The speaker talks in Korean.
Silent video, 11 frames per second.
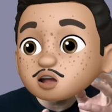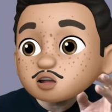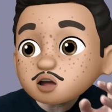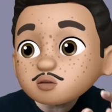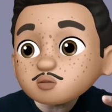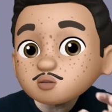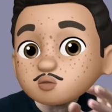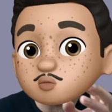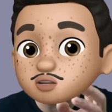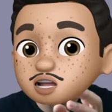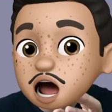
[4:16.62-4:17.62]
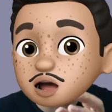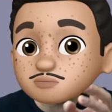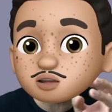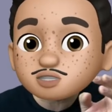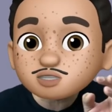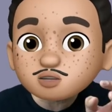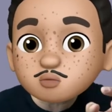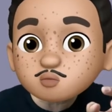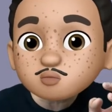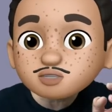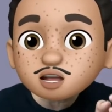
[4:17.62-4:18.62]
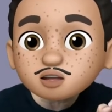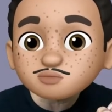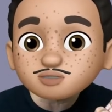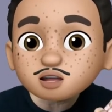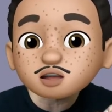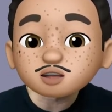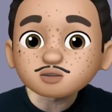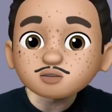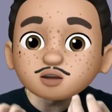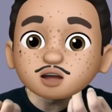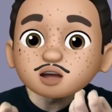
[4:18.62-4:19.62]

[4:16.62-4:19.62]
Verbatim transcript: 형용사 앞에서 형용사를 부정하네요.